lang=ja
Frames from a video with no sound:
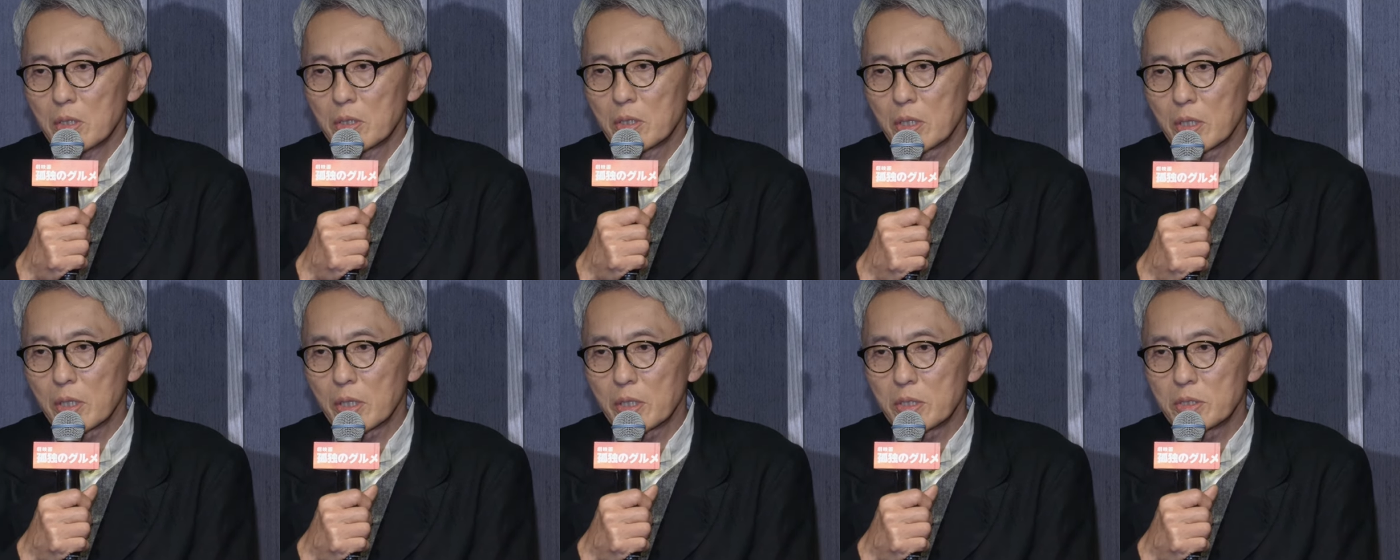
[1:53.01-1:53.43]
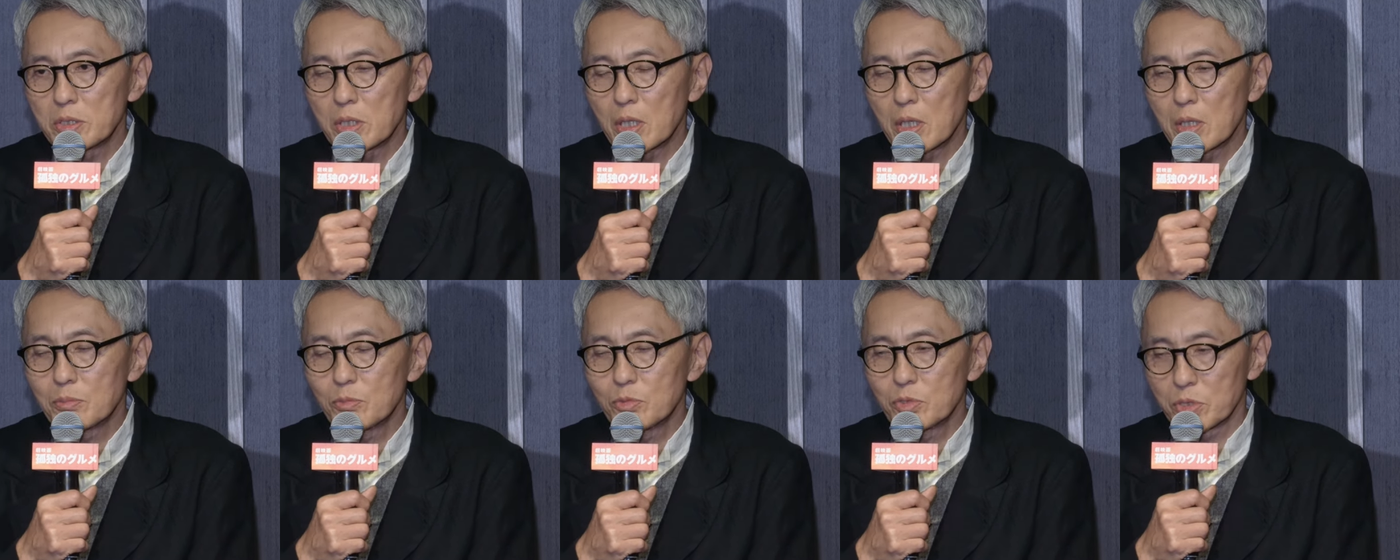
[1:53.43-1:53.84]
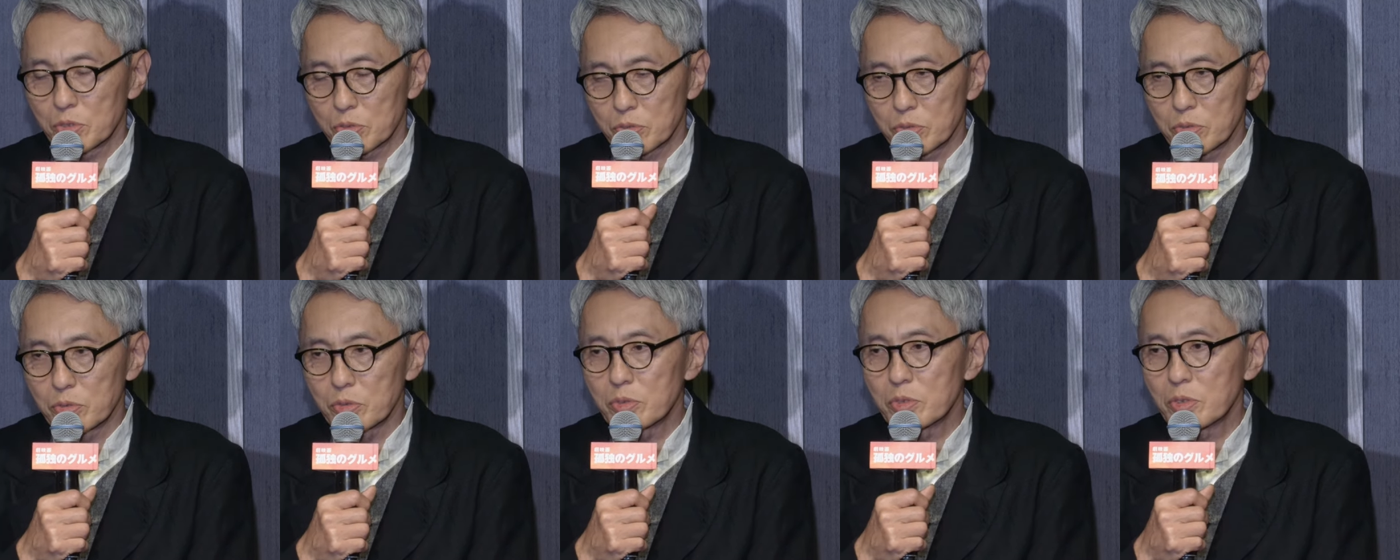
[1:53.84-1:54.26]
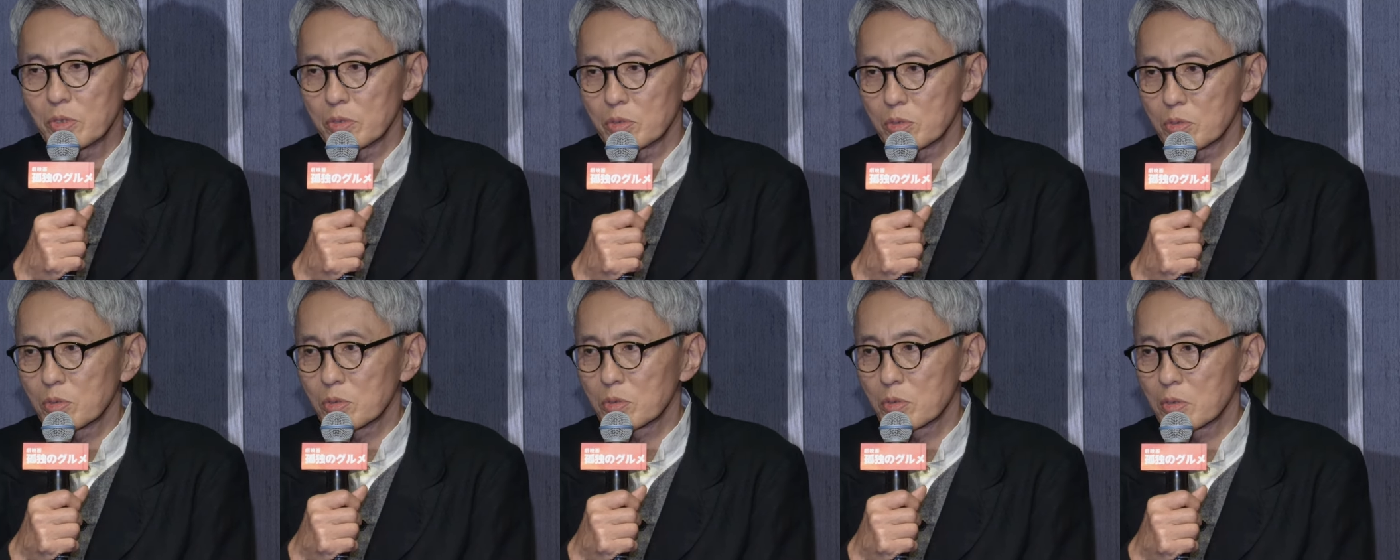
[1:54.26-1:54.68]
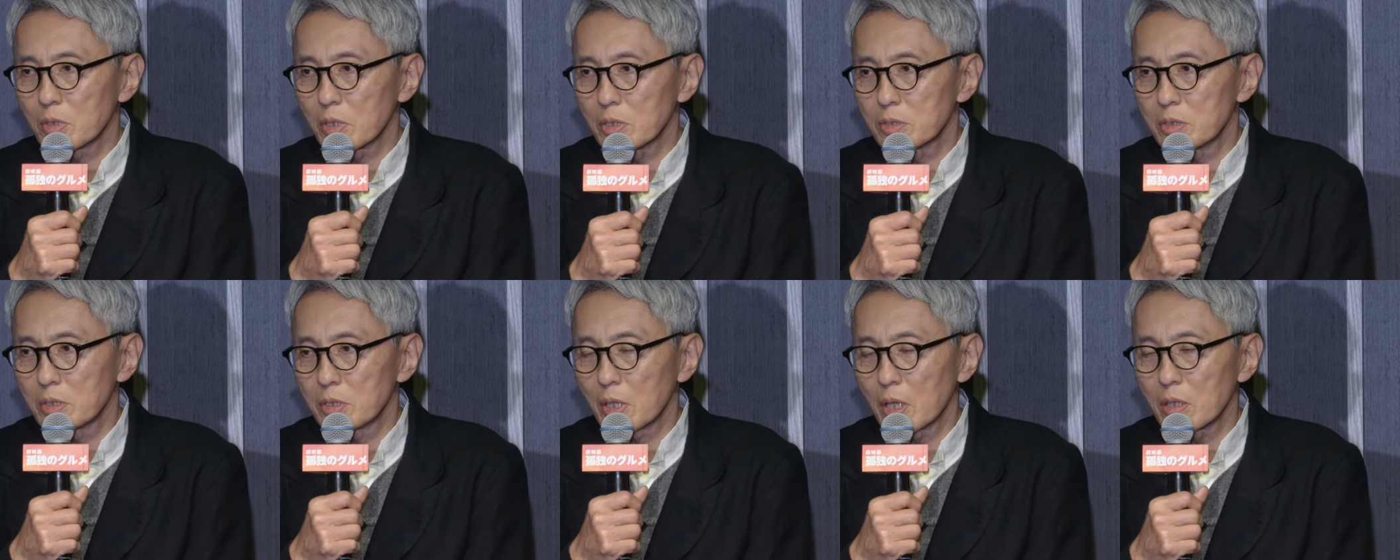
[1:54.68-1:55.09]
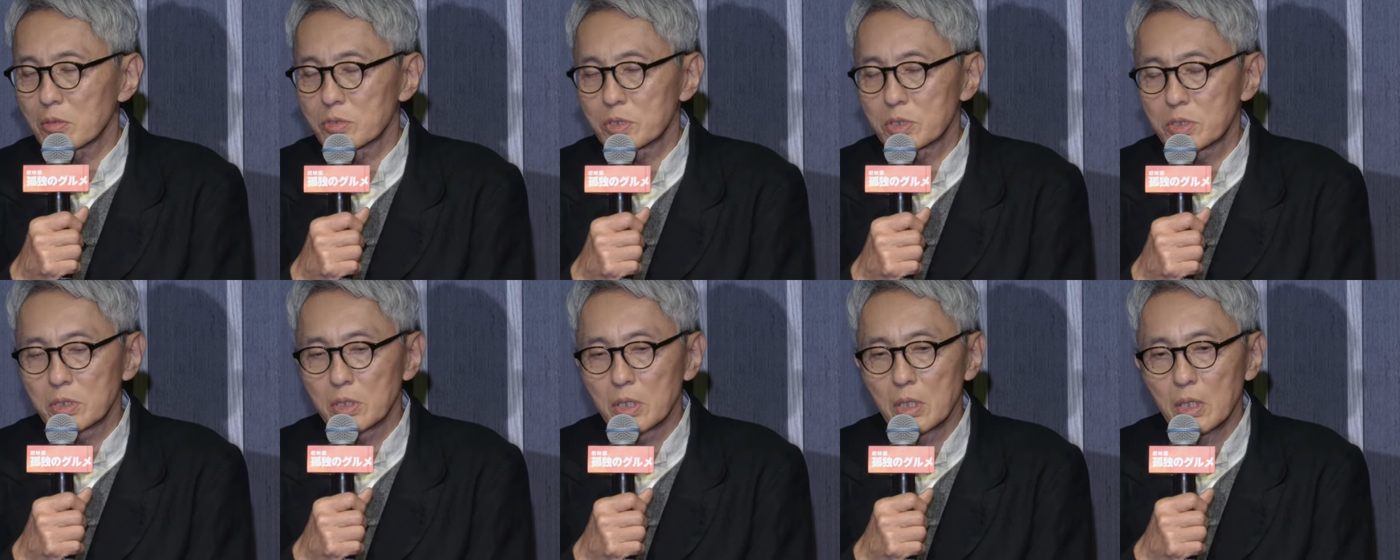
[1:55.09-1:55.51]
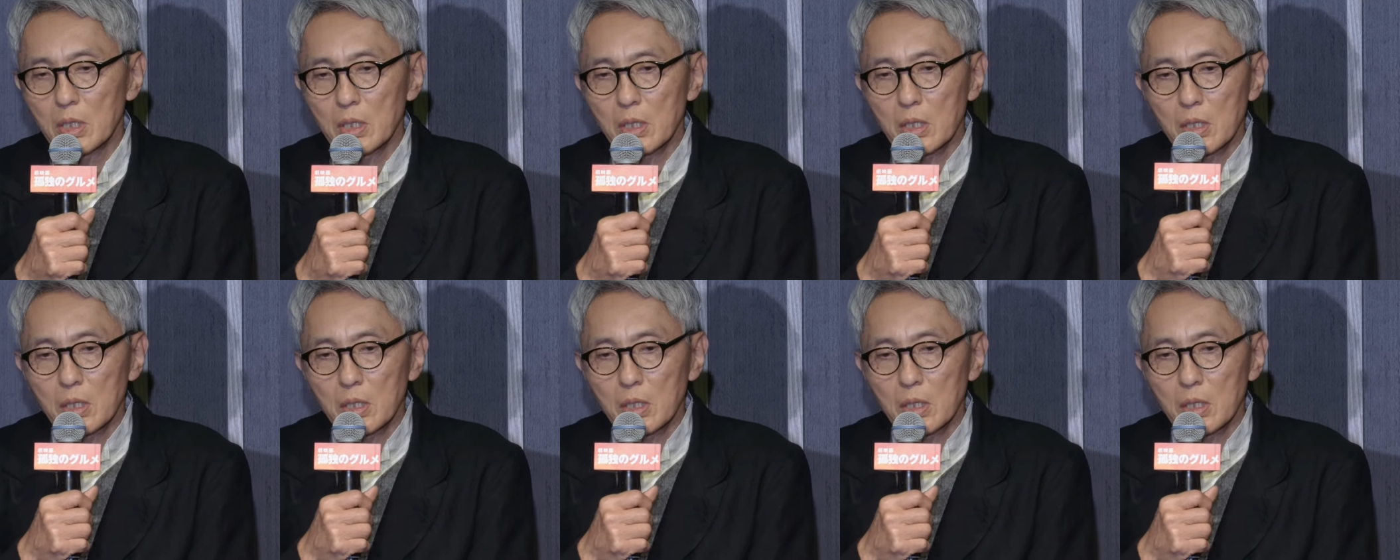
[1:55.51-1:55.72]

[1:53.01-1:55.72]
で演者が無理するっていうことだってあるし